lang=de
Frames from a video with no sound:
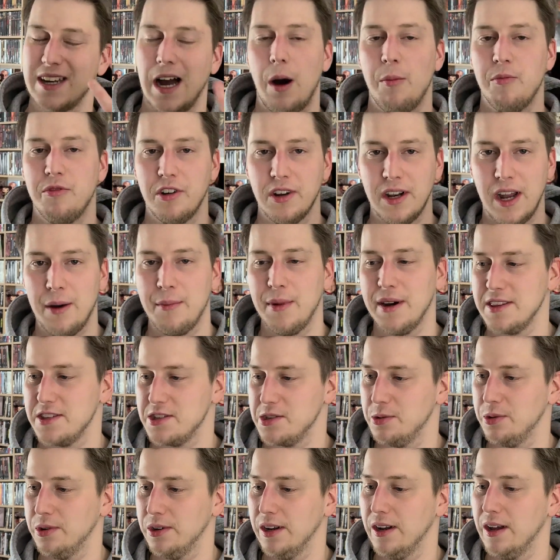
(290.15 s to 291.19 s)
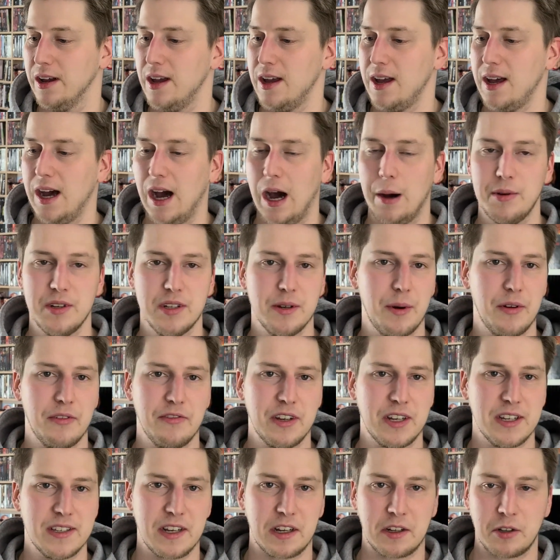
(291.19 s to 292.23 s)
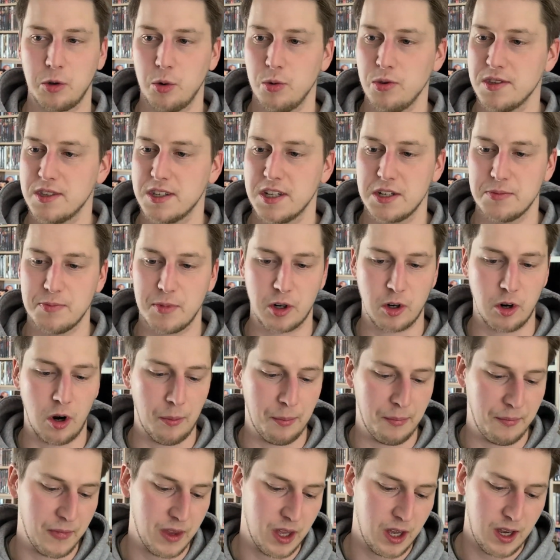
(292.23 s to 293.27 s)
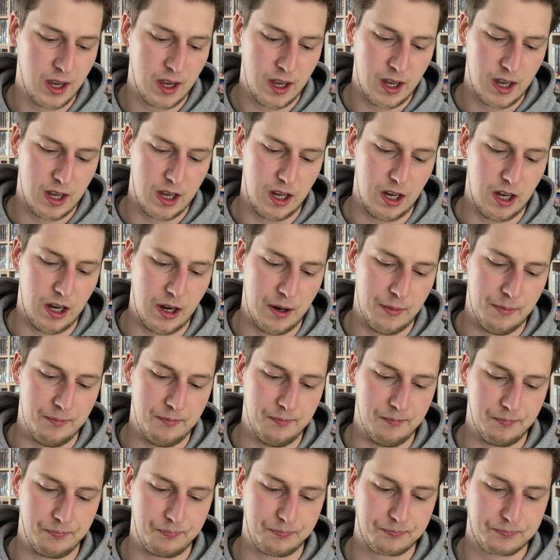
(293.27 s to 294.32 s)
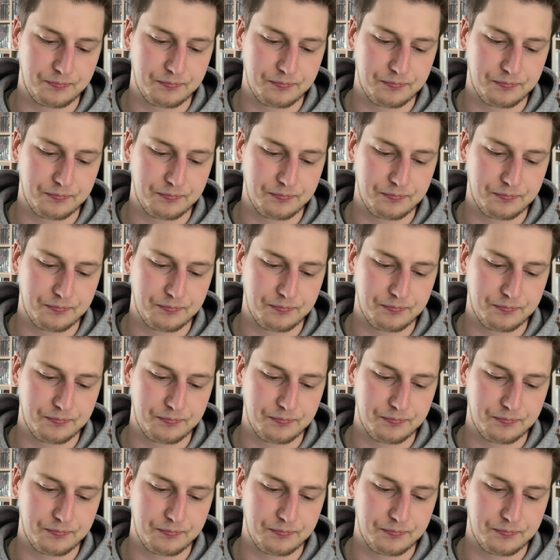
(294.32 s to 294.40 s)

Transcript: Kam von Amazon, habe ich aber wie gesagt günstig bekommen. Ähm,